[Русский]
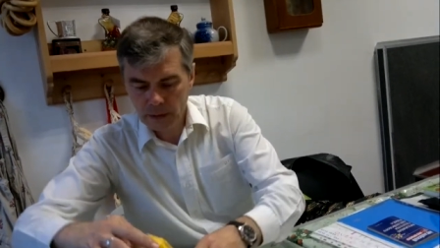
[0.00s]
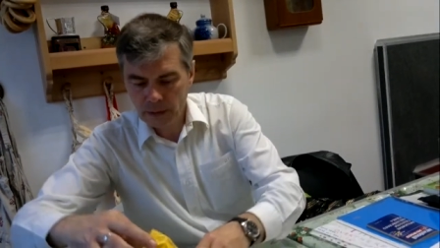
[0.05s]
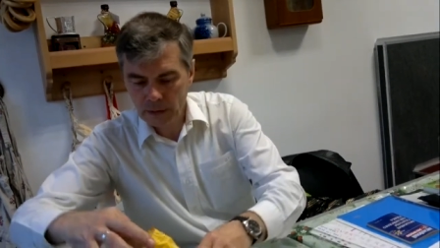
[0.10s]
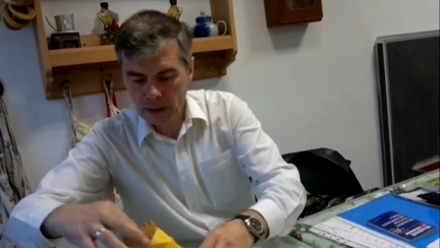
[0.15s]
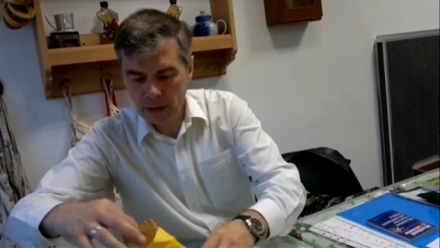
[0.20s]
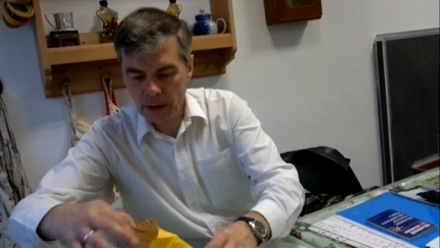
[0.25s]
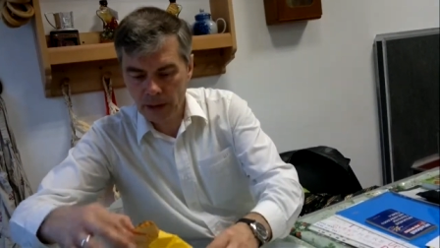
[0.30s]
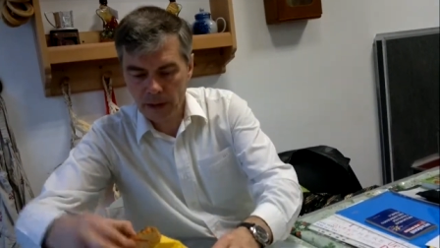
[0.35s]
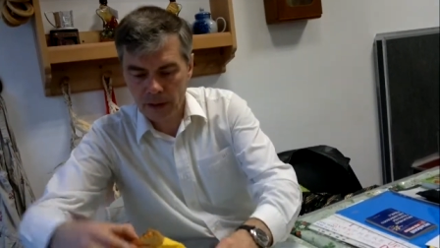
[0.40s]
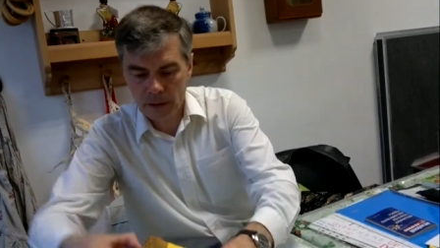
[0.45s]

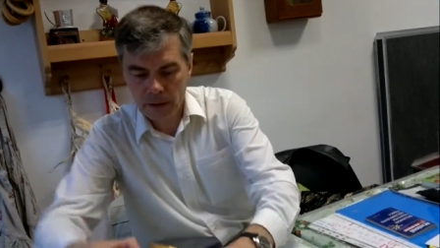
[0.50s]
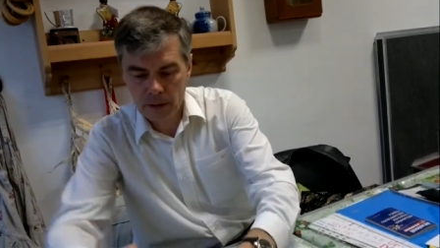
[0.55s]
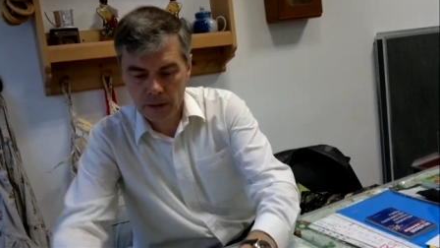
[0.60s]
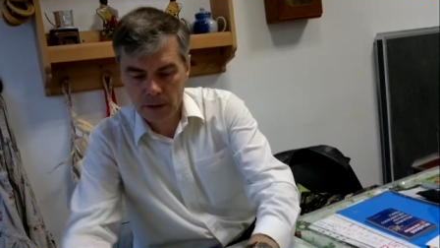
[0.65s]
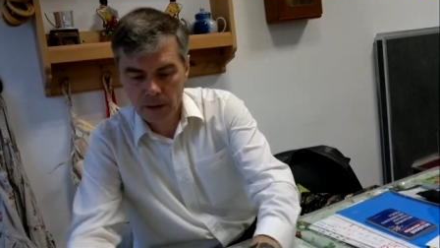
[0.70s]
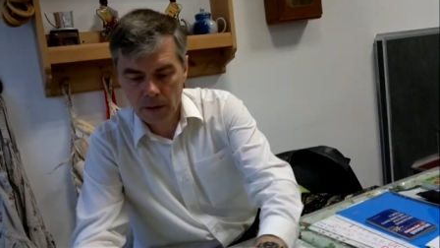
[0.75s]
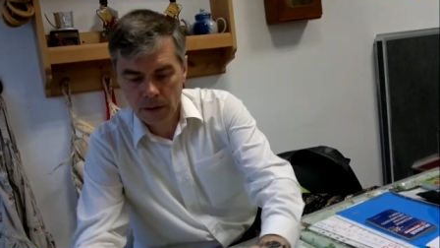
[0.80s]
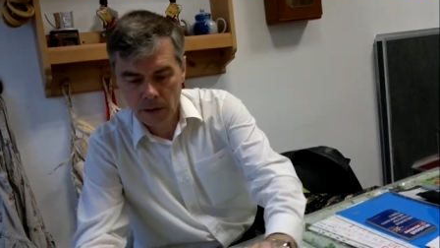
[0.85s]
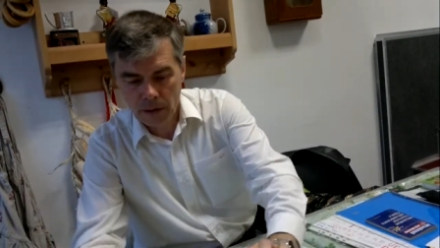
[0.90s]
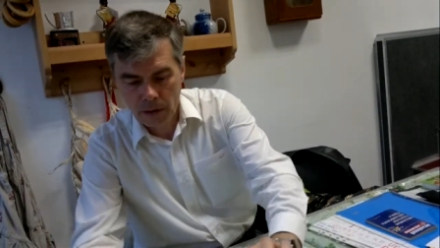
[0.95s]
да,
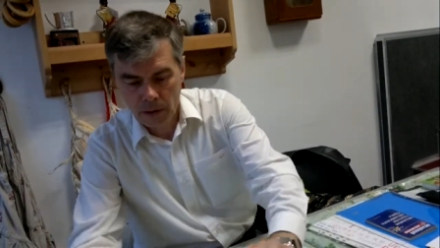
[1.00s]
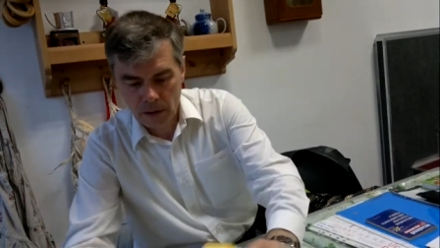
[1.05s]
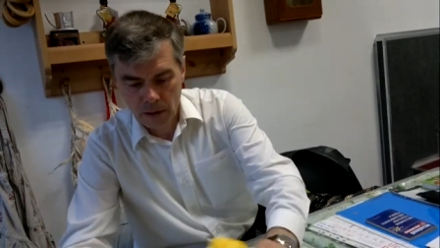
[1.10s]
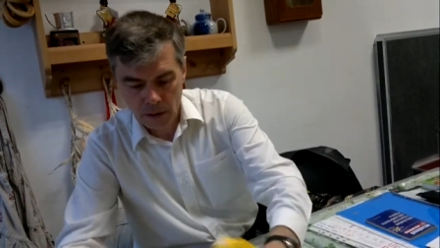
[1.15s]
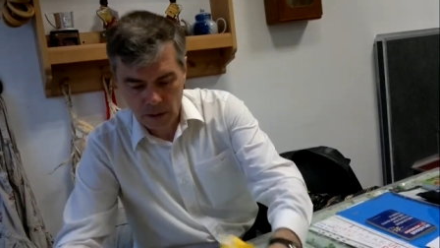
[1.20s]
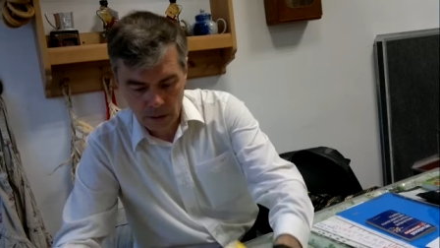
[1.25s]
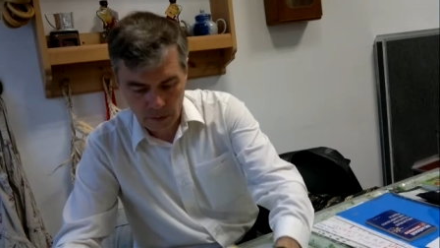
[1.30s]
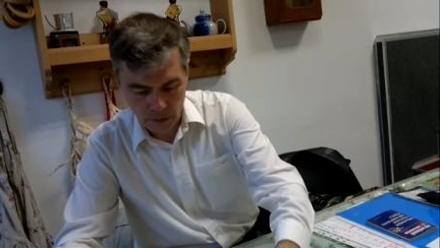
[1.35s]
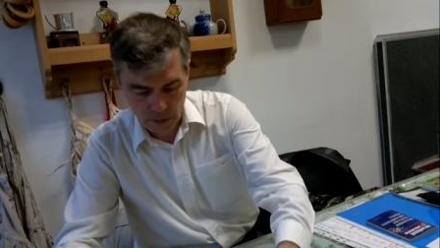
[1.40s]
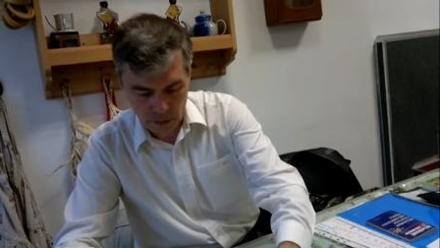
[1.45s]

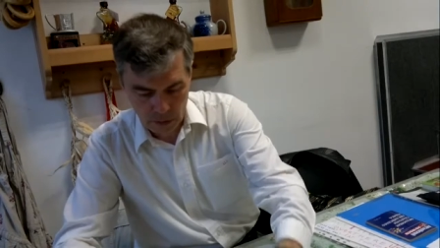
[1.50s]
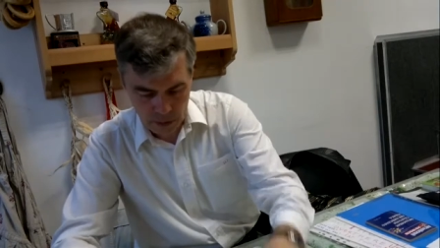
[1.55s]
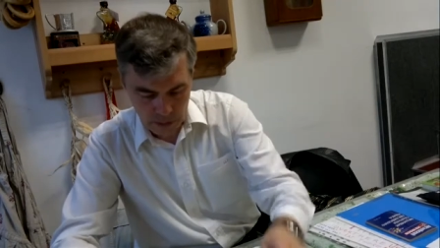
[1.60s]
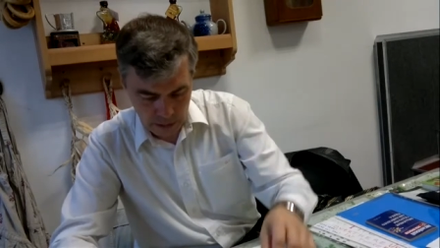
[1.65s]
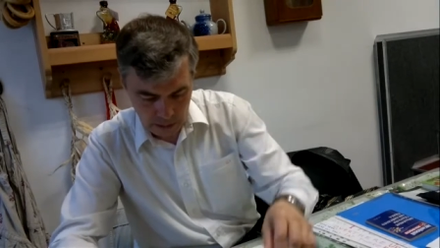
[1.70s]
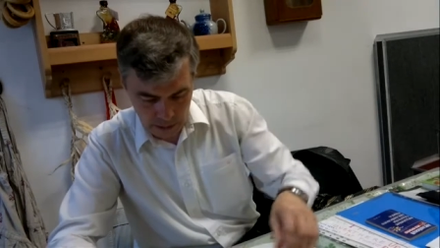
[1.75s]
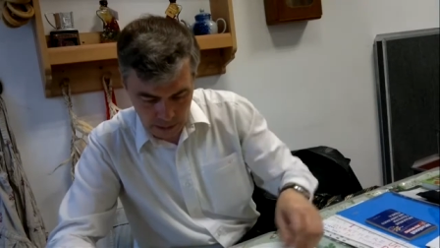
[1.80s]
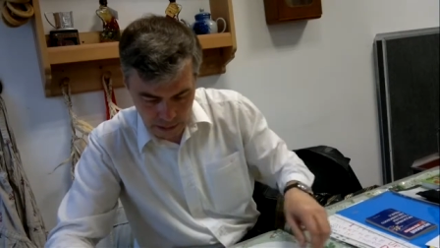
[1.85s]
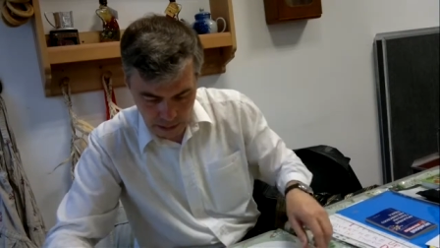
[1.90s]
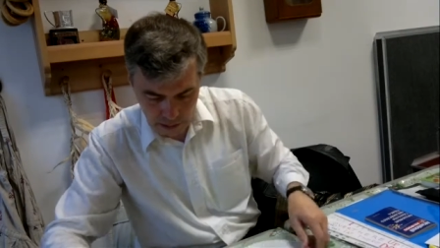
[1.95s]
вот он
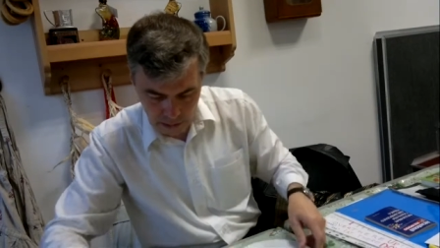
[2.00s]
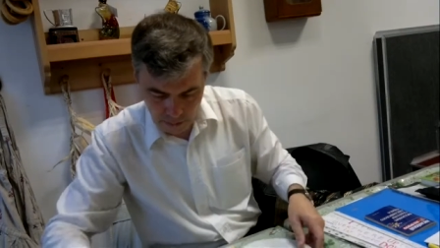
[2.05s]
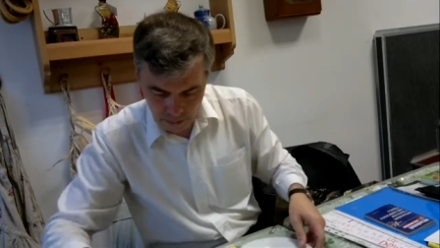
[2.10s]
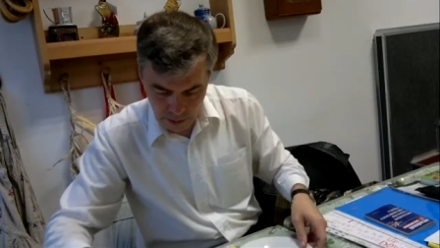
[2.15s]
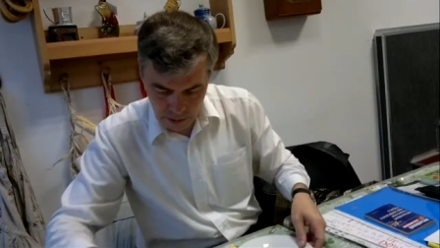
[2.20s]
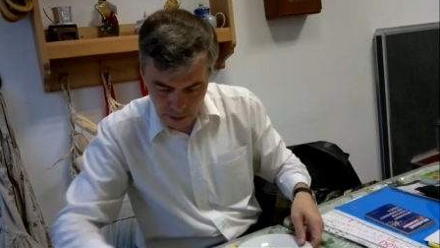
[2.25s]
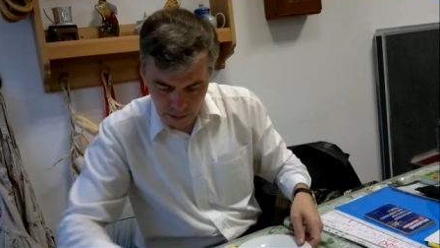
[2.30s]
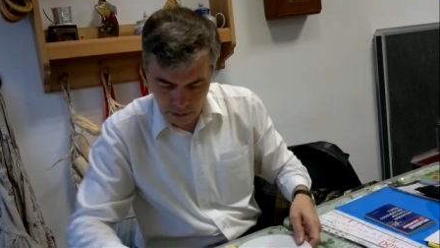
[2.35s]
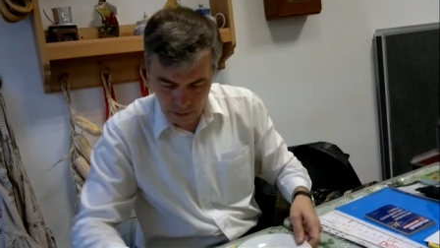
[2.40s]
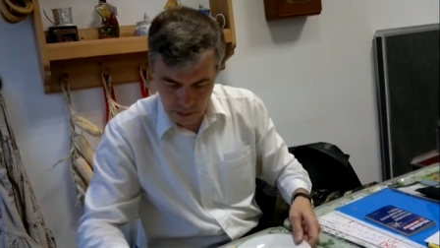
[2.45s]

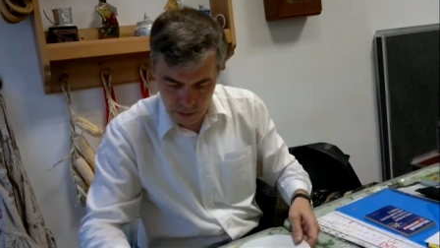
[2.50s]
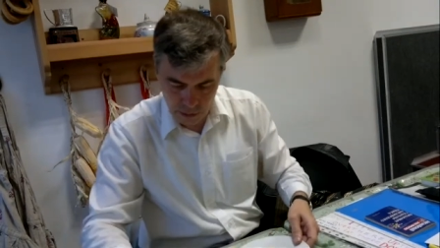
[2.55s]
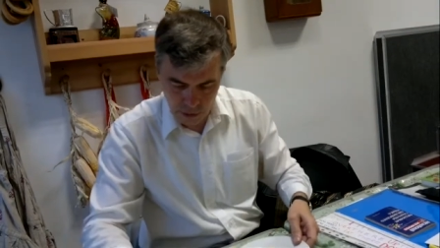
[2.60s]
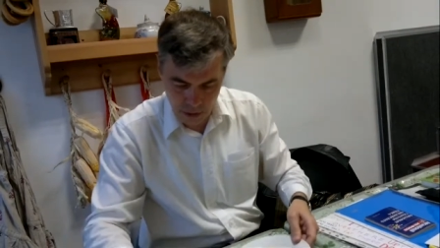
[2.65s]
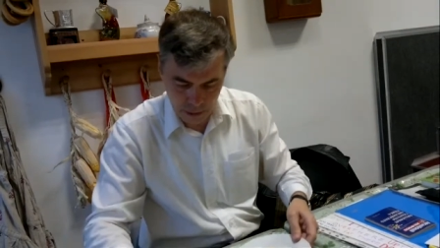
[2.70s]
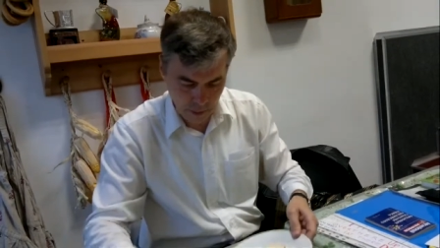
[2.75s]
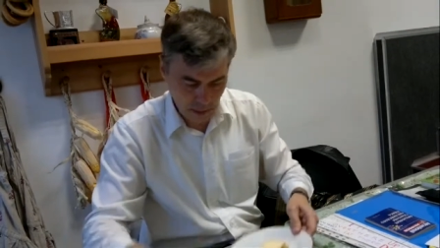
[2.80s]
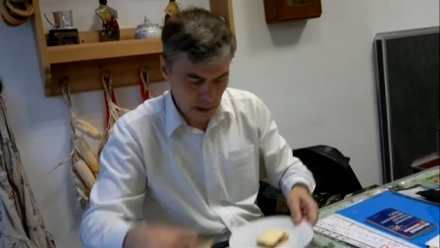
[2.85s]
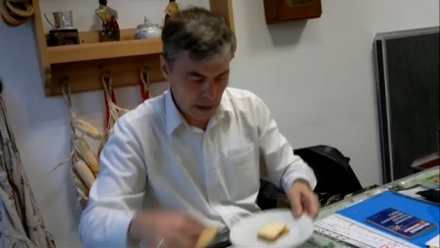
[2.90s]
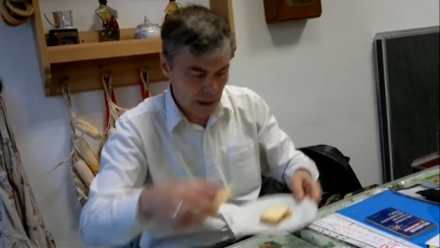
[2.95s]
накладывает это все
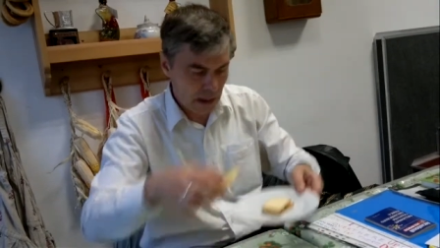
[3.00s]
время,